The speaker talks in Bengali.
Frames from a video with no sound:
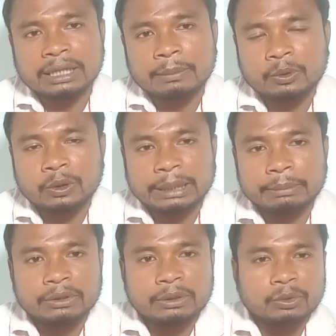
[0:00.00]
নেপোডোল
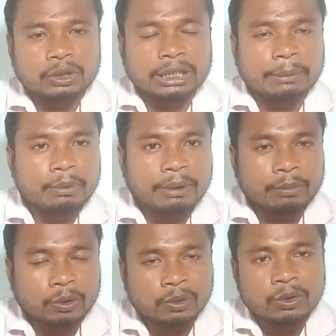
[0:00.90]
ট্যাবলেটের মধ্যে নেপোপাম
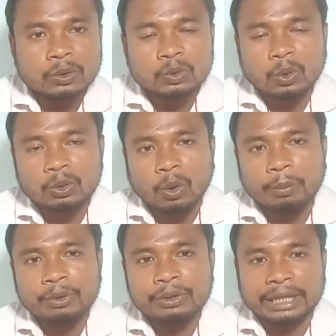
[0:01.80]
হলো নন
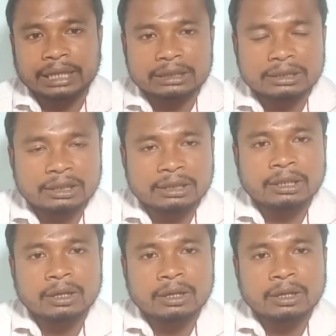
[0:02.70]
ওপিওড অ্যানালজেসিক